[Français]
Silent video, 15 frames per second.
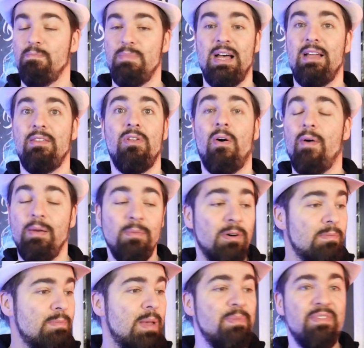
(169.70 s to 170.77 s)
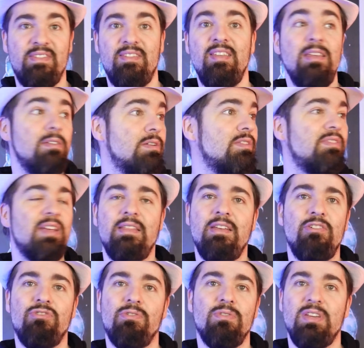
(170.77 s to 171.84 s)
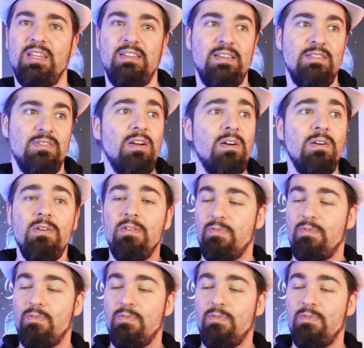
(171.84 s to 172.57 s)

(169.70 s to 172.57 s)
ben normalement, même si euh, t'as des gens qui disent, ah,